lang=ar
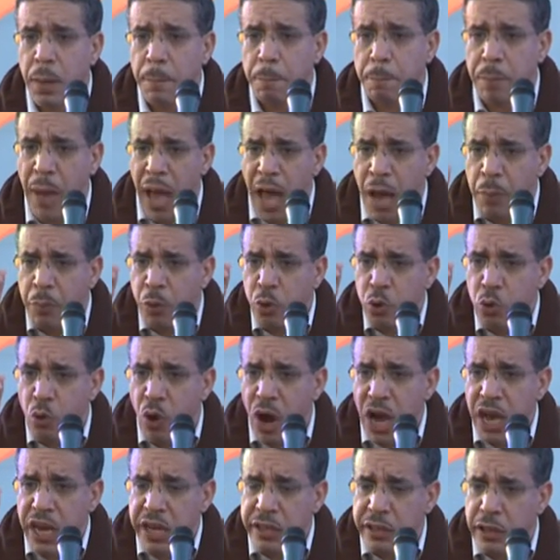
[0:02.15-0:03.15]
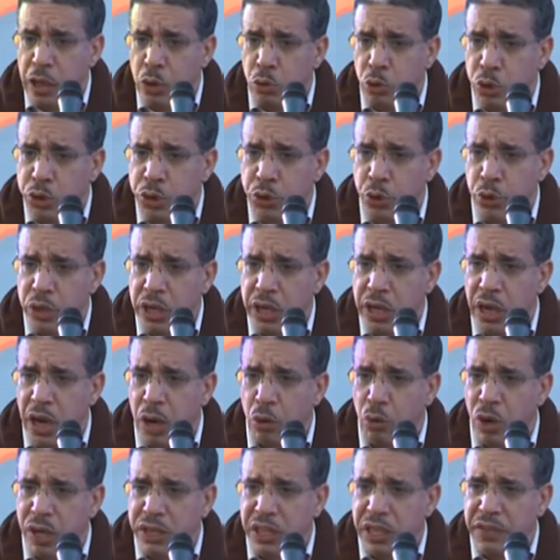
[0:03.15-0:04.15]
باب واحد للوصول إلى
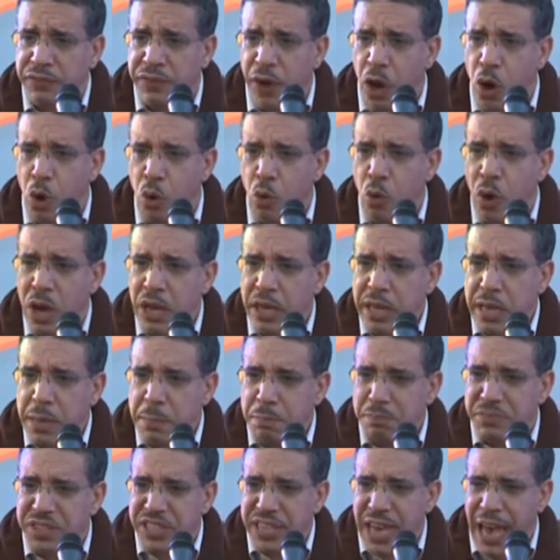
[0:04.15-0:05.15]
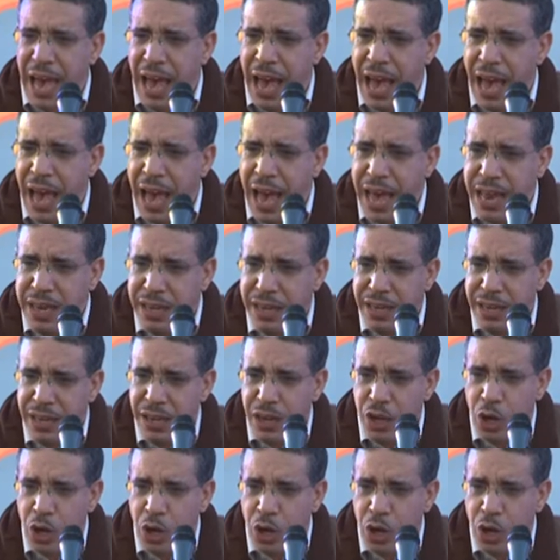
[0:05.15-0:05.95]
الوظيفة هو الامتحان